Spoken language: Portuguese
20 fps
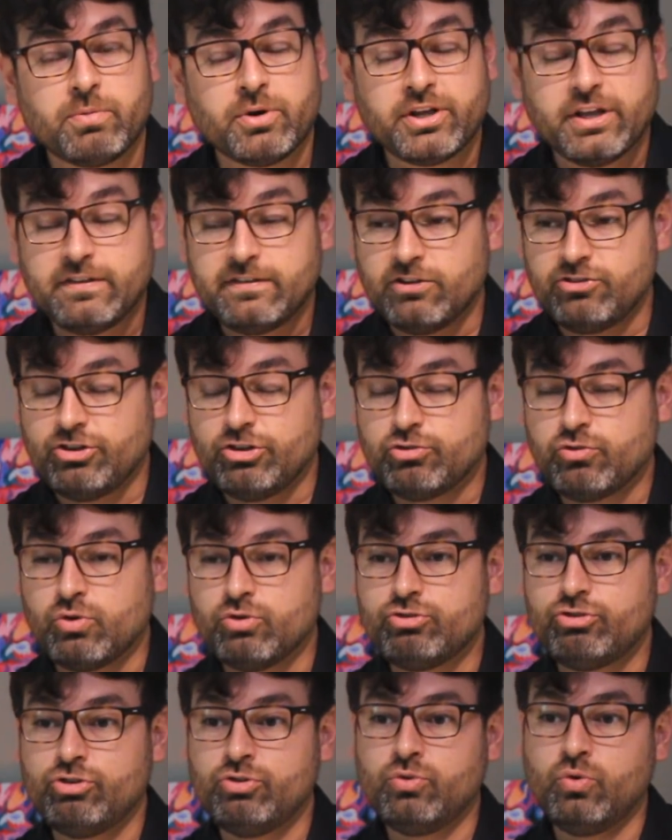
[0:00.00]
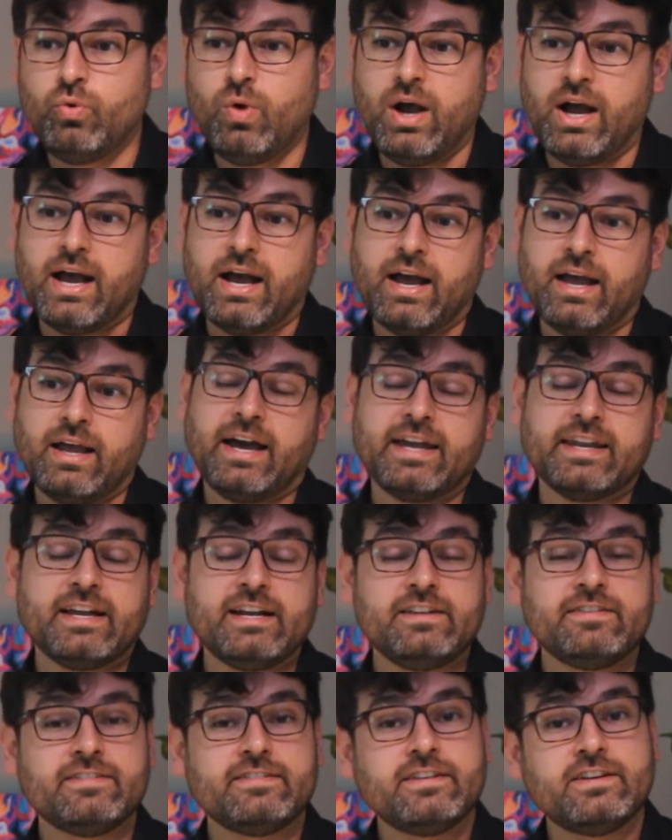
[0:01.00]
Porque se a gente continua
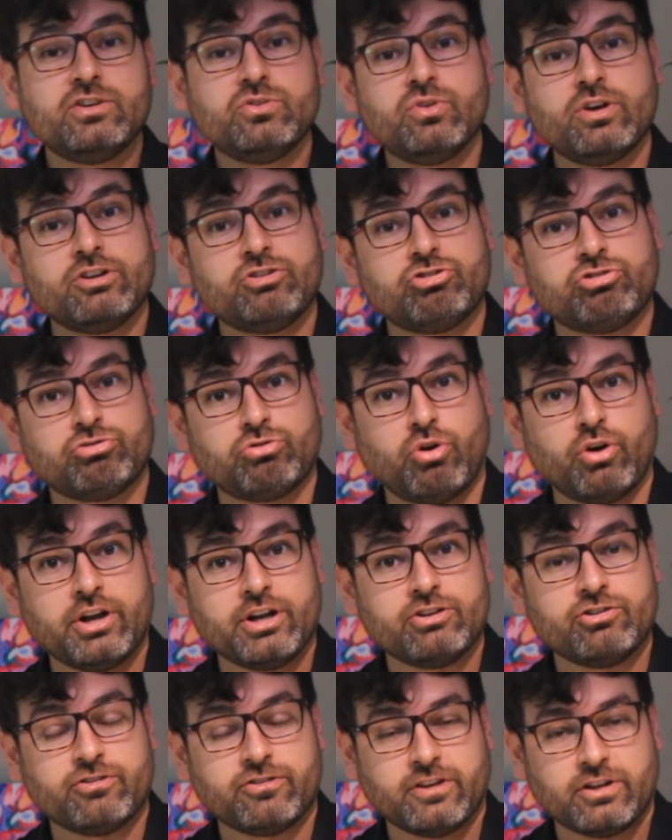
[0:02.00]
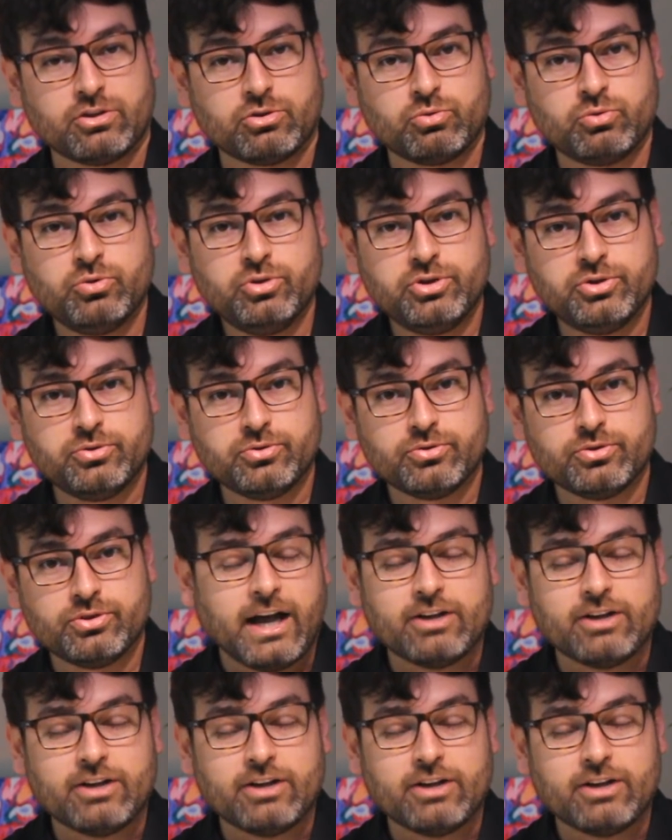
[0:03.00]
analisando a história de Saturno,